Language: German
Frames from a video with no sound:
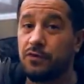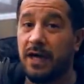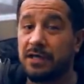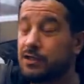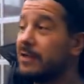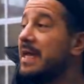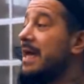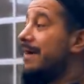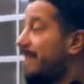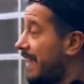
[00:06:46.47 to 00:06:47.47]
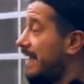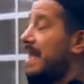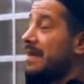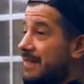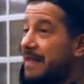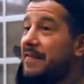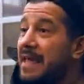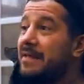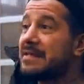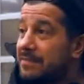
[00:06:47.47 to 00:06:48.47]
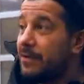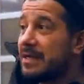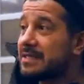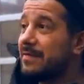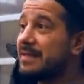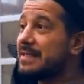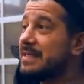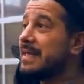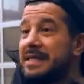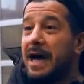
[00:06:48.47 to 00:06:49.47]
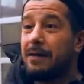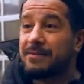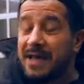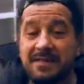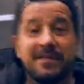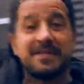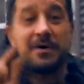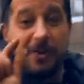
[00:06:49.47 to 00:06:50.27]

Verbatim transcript: unten angeschaut, weil der W220, die haben so etwas